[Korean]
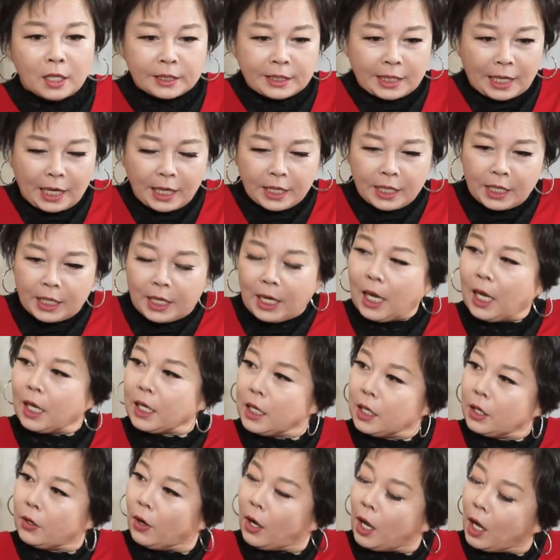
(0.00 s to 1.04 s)
자기가
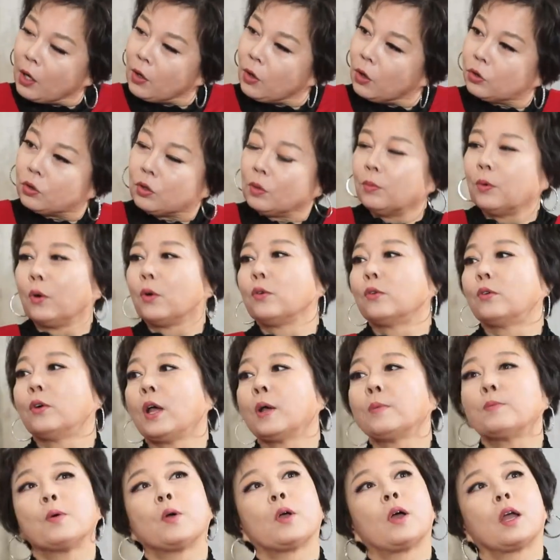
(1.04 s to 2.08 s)
이거 한 것도 모르고
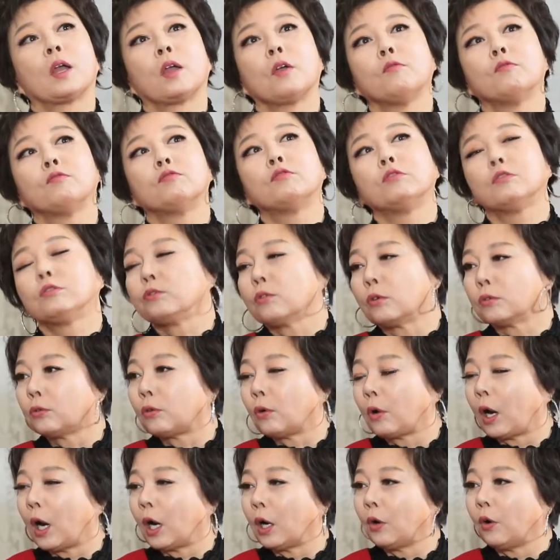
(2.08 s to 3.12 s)
행복하게 웃을
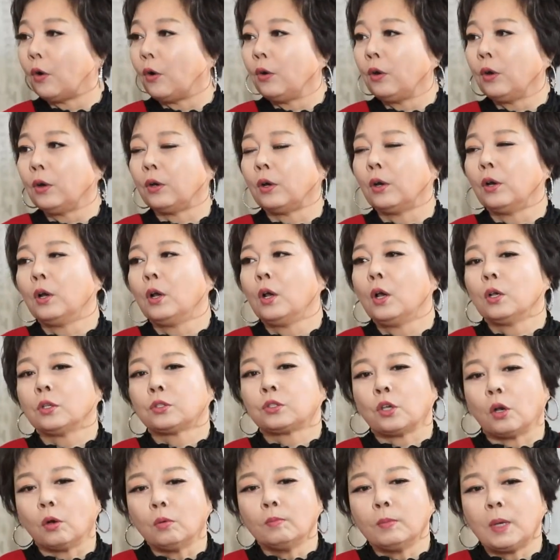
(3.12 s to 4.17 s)
정도라는 거는
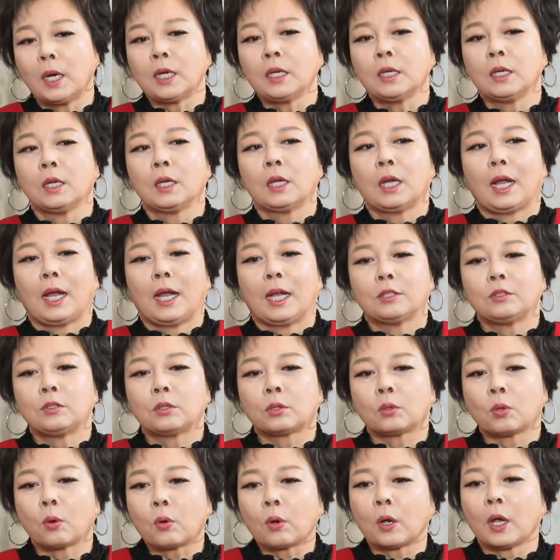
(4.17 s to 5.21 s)
정말 아주
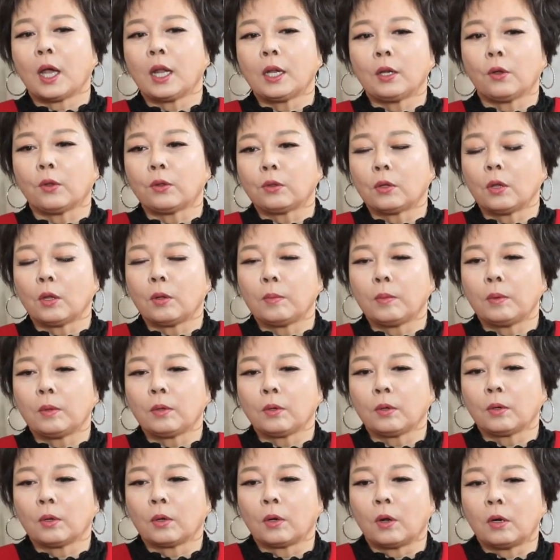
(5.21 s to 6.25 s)
독한
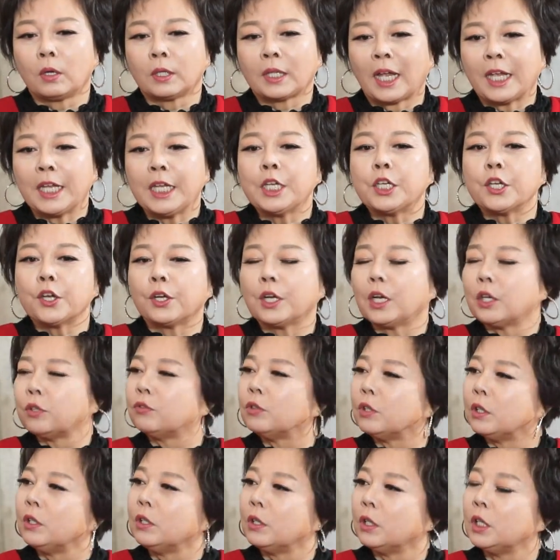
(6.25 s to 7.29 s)
어떤 걸 다 이겨낼
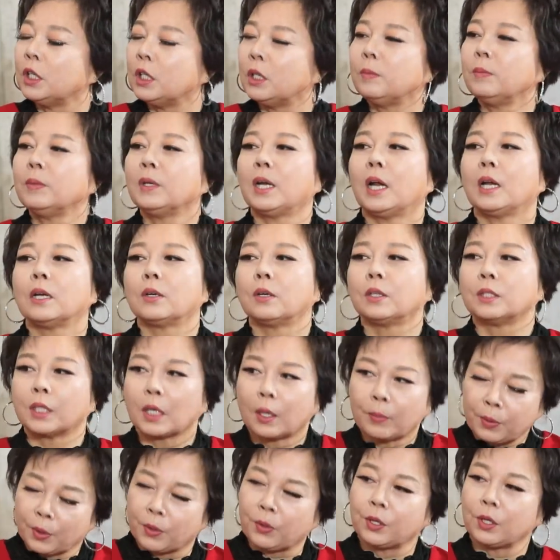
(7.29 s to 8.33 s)
수 있는 힘이라는 걸
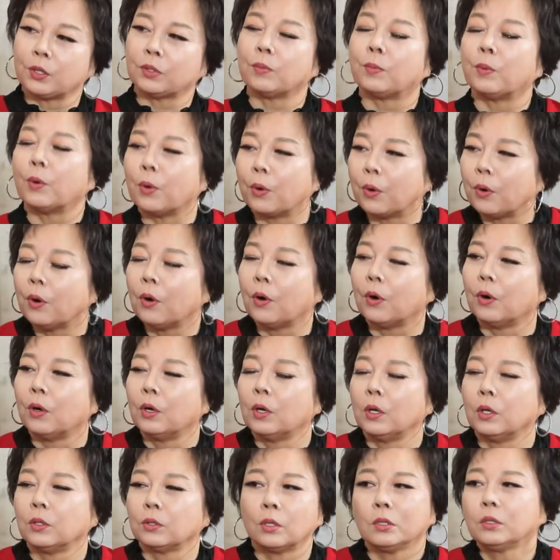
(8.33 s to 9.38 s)
제가 병원에서 보고
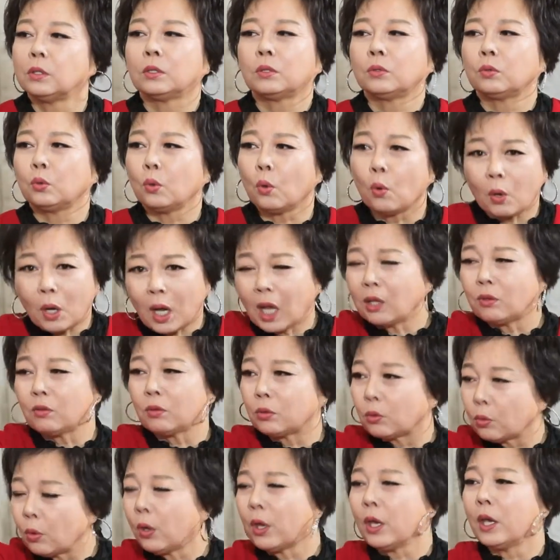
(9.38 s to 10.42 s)
전 또
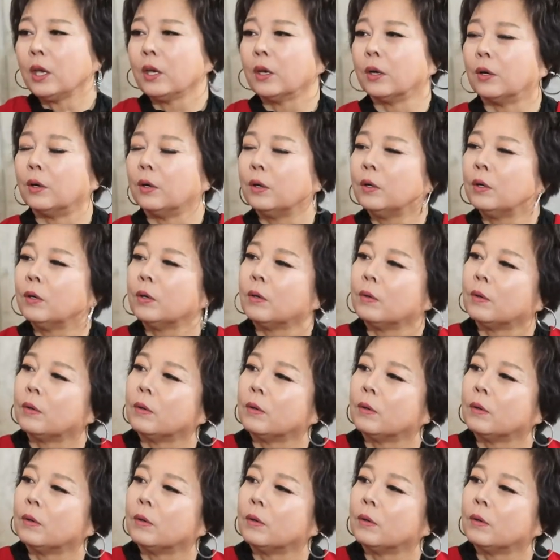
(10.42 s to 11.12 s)
가도 또 해요.